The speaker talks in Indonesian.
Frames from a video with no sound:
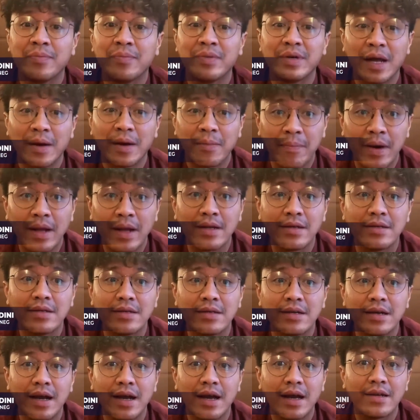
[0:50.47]
pendapat
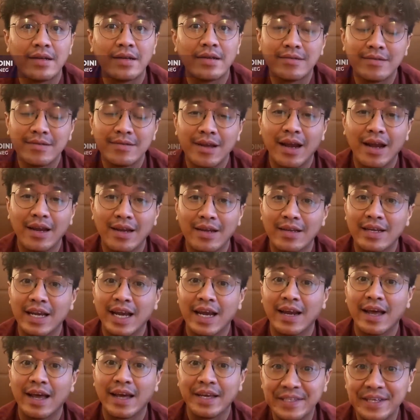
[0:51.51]
dengan elit
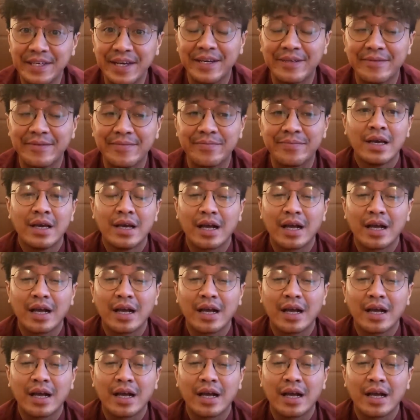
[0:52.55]
yang lainnya.